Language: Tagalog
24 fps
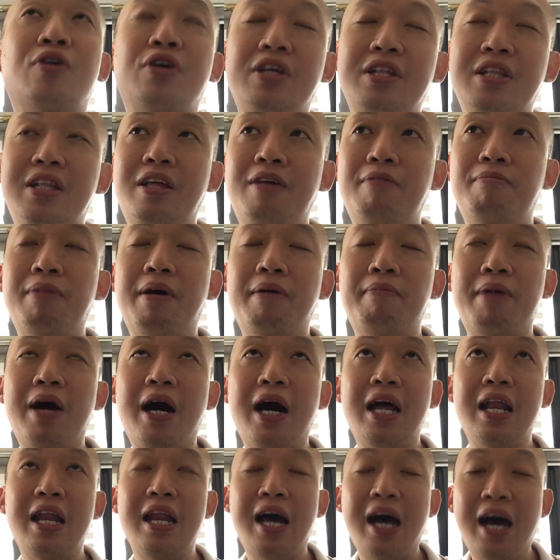ko, hindi ba,
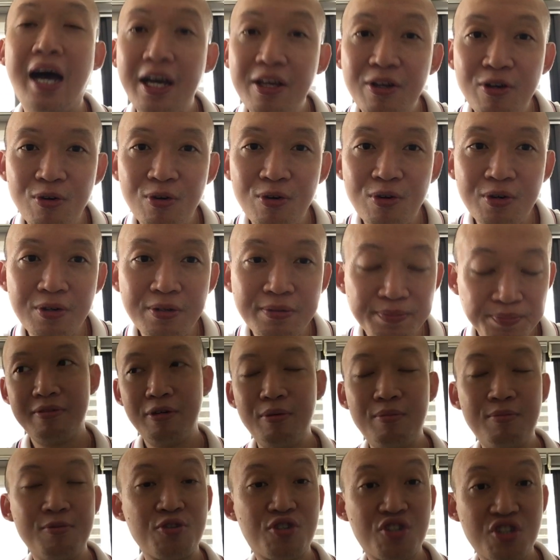bahala
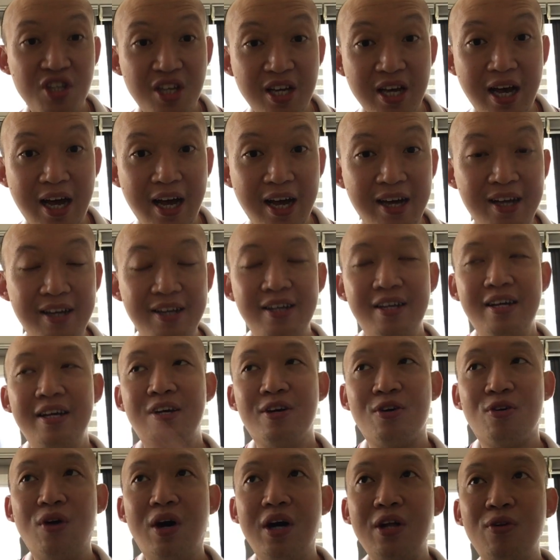kayong humusga
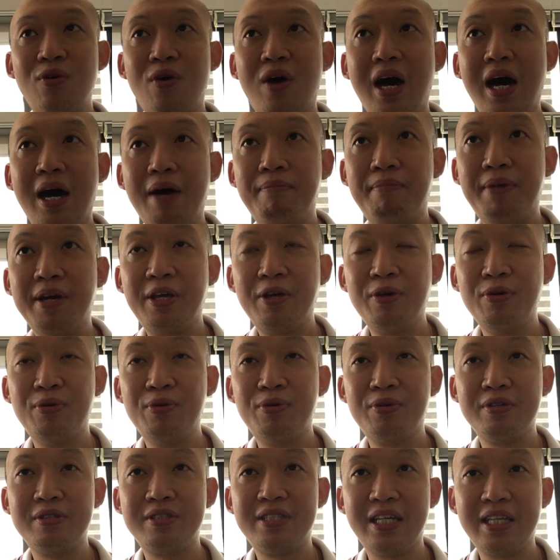kung ano nga ba
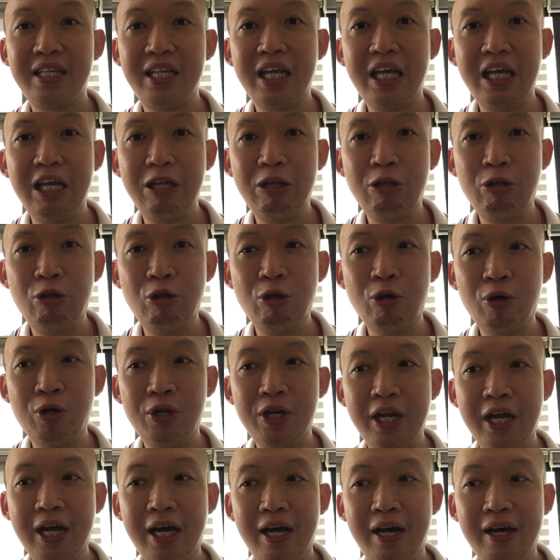yung sa tingin
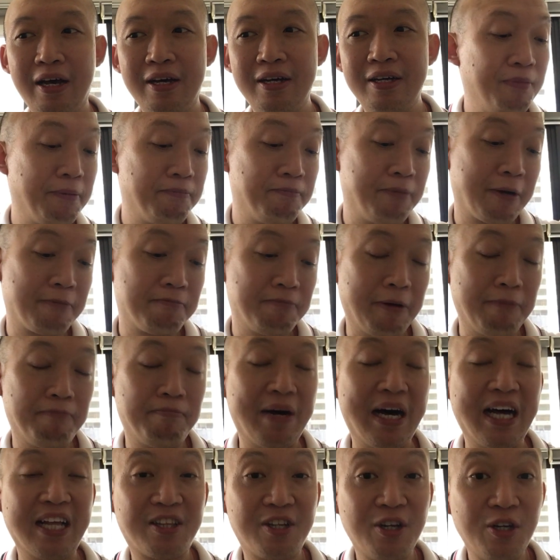nyo na may
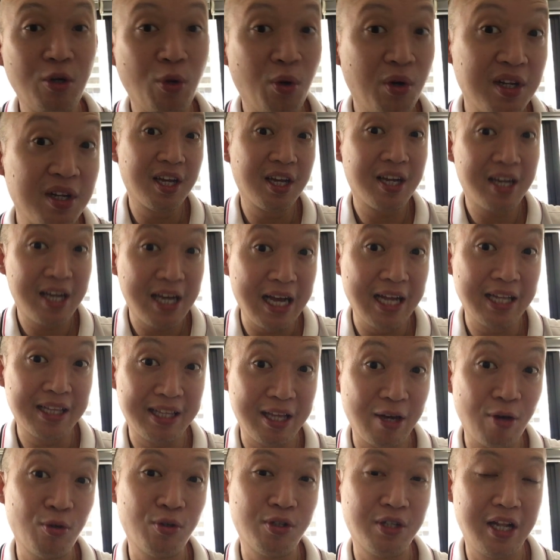pagpapattern
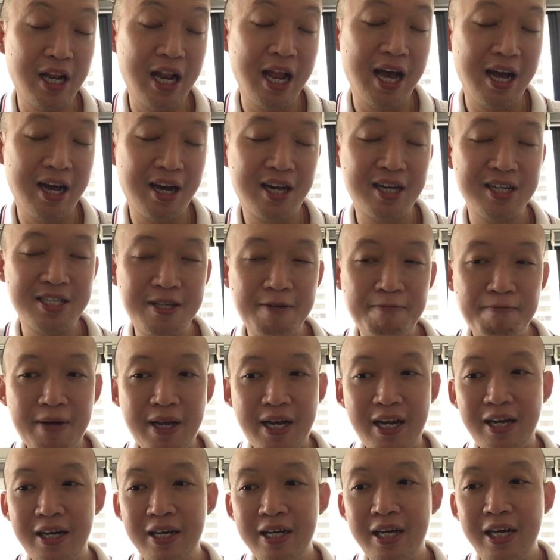nagkataon lang. Kasi
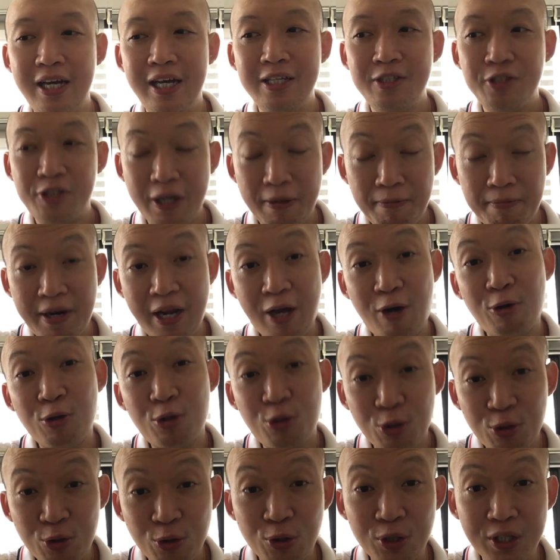parang, syempre ako
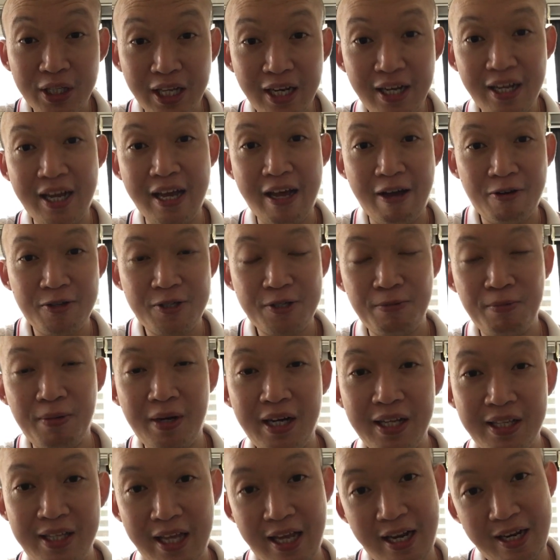tutok talaga ako sa
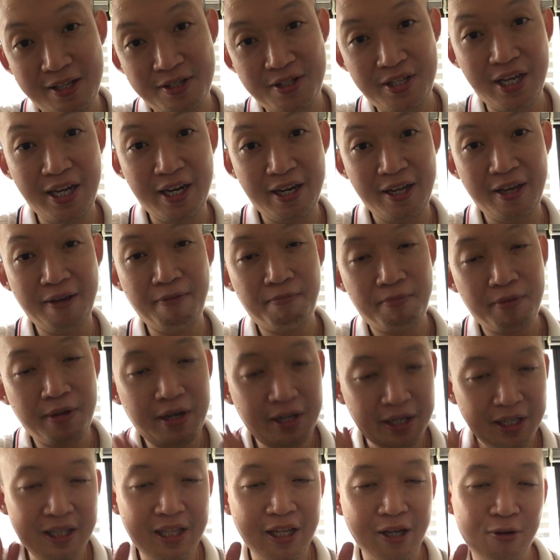mga teleserye.
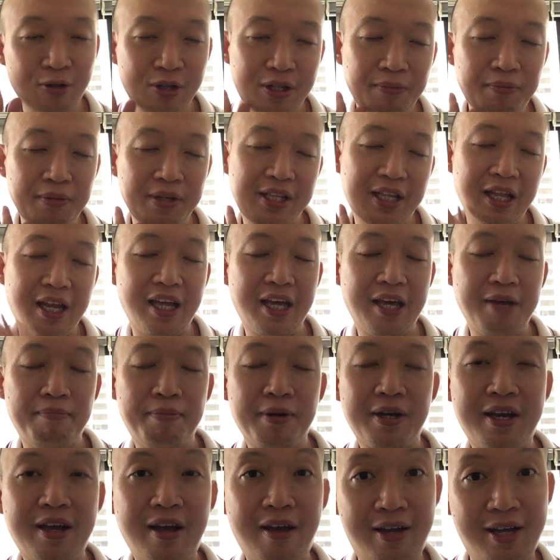Hindi ko naman talaga yung
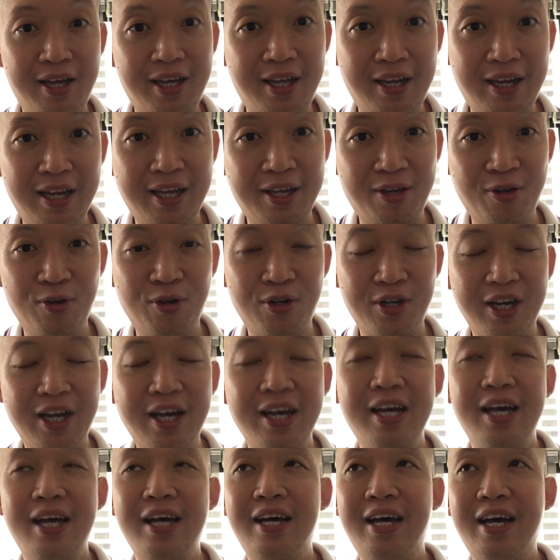pagkakaila yun. Na,
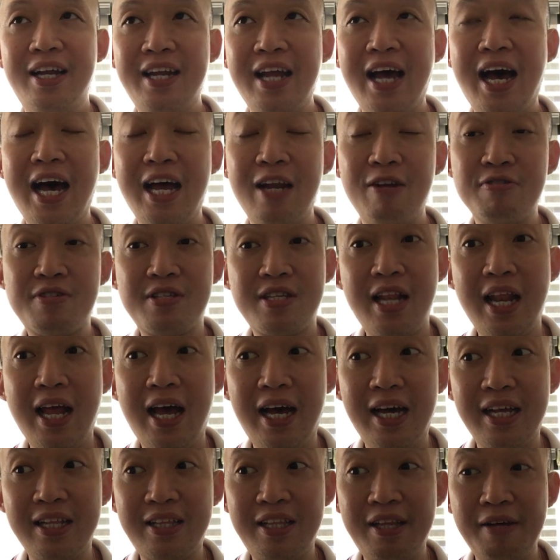na halos
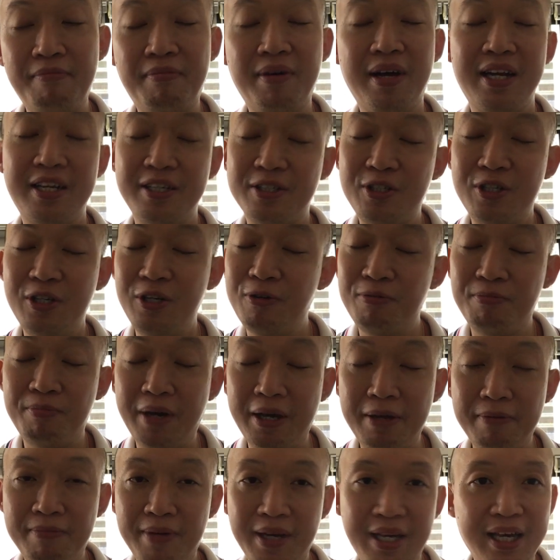lahat, di ba, na
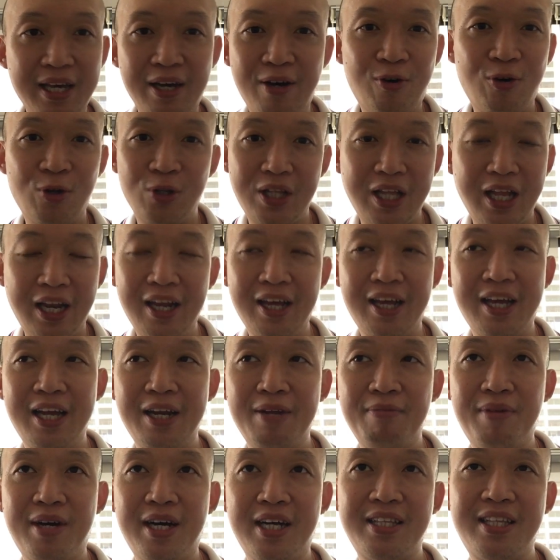sinubaybay ako talaga
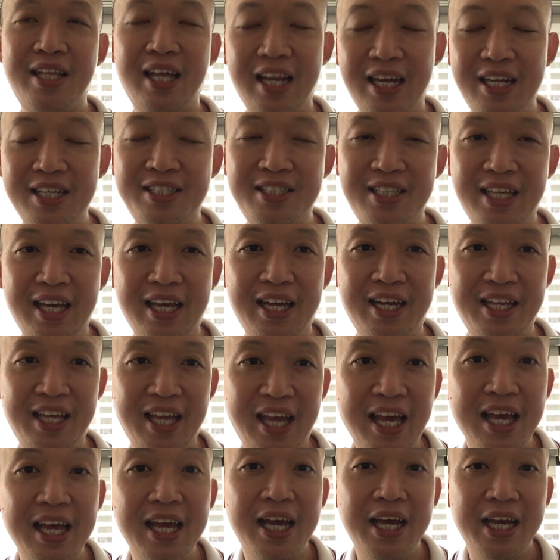ng mga
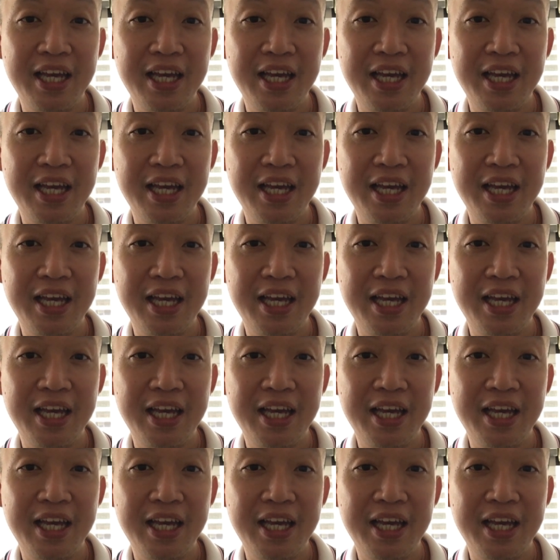teleserye.